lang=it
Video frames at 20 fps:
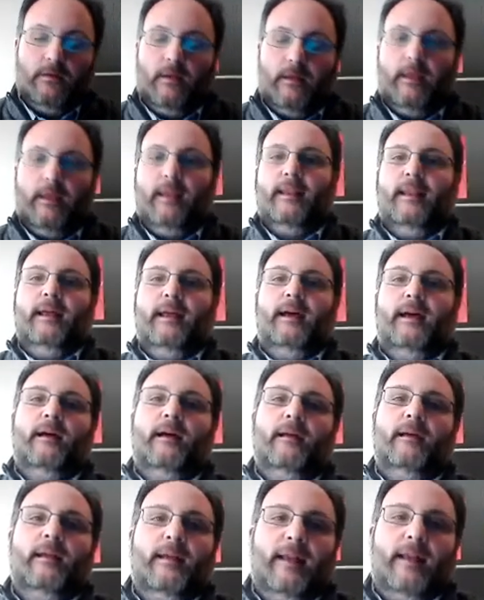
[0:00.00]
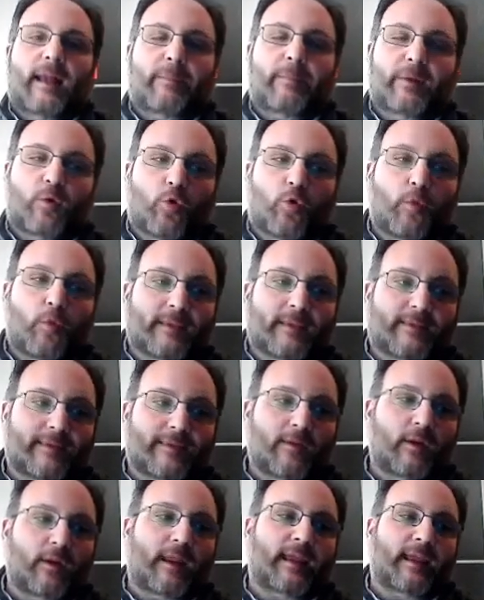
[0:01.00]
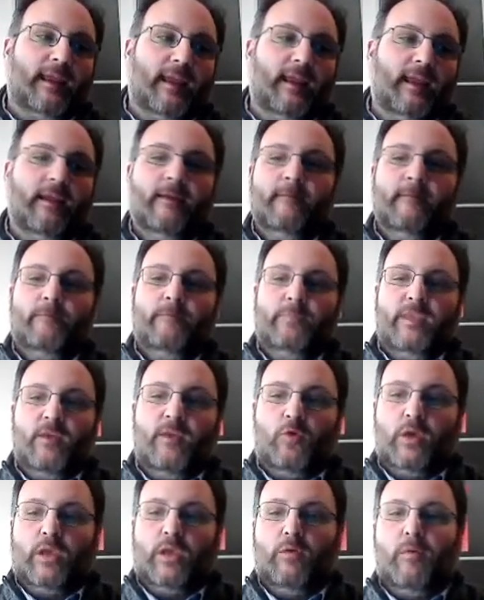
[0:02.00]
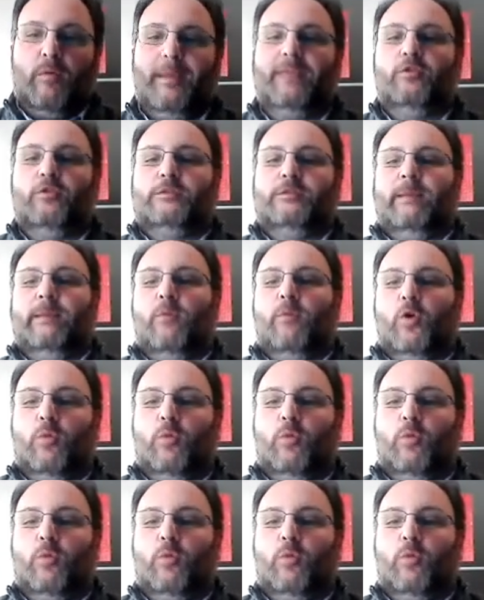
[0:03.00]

Il, la preoccupazione che in questo momento stiamo